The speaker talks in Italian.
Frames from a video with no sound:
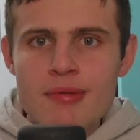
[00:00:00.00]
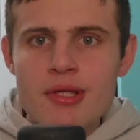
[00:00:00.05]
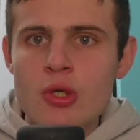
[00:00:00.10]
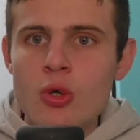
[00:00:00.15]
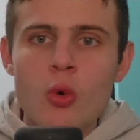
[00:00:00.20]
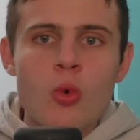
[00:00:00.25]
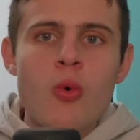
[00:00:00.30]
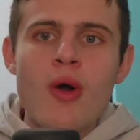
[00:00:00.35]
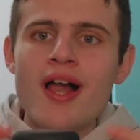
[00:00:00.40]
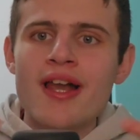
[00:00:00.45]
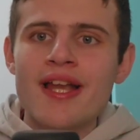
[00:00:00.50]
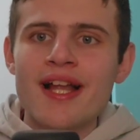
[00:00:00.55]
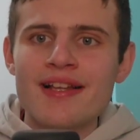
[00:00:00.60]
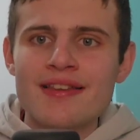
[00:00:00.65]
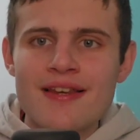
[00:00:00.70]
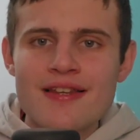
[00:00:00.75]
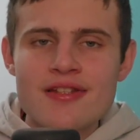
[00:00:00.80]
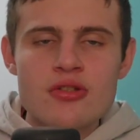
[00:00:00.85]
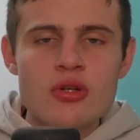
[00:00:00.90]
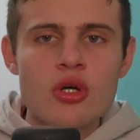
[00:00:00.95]
bio quali
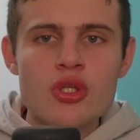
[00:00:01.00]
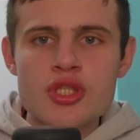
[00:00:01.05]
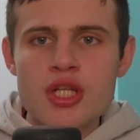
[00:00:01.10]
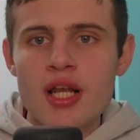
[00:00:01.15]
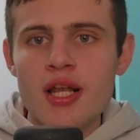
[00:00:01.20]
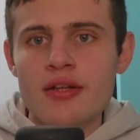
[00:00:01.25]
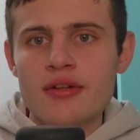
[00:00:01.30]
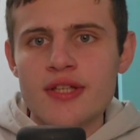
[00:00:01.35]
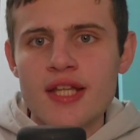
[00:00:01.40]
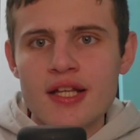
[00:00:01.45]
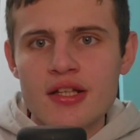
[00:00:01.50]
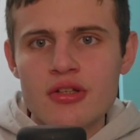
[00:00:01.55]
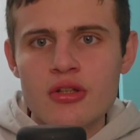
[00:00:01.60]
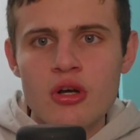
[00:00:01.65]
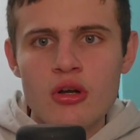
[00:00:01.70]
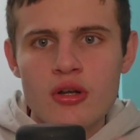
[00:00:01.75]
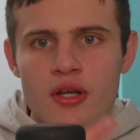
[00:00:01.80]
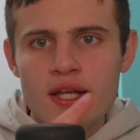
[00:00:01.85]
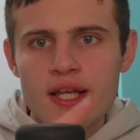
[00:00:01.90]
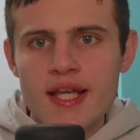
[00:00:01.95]
altri social
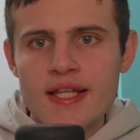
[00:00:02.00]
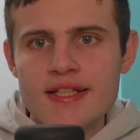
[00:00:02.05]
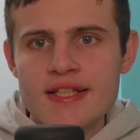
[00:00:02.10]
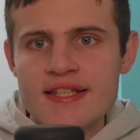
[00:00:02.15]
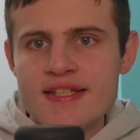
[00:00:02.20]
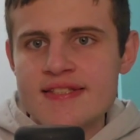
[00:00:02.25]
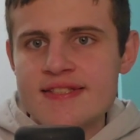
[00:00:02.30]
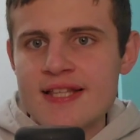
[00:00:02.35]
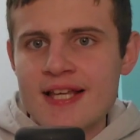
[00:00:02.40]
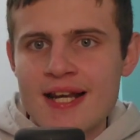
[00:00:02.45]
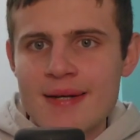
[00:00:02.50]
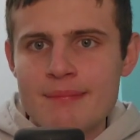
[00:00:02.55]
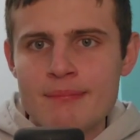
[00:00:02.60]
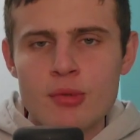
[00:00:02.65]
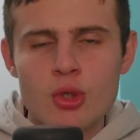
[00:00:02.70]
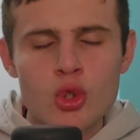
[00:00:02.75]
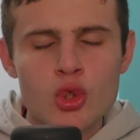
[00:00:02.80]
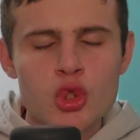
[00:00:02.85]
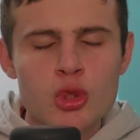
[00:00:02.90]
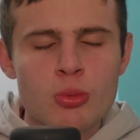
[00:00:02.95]
TikTok ed Instagram
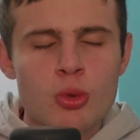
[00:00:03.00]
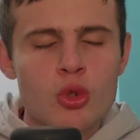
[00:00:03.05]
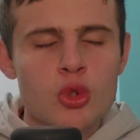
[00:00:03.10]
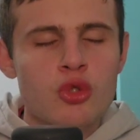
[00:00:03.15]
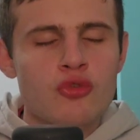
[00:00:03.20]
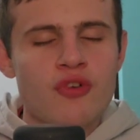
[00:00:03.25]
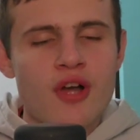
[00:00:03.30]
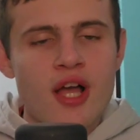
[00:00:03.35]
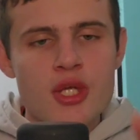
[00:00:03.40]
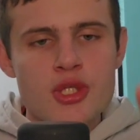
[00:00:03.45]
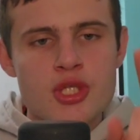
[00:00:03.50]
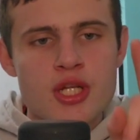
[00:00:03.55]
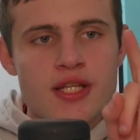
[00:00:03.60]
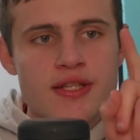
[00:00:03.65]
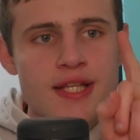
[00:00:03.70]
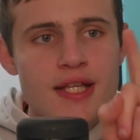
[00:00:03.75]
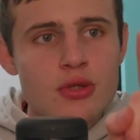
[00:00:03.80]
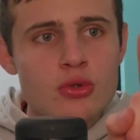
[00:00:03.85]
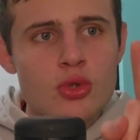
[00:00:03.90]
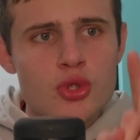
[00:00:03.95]
molto molto facile
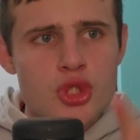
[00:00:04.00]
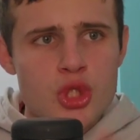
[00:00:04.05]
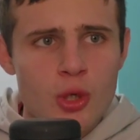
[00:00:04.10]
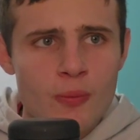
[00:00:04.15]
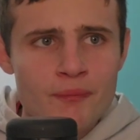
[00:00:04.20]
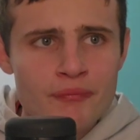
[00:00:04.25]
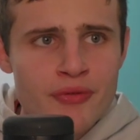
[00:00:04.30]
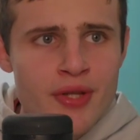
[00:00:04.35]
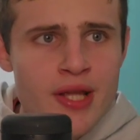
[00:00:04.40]
detto ciò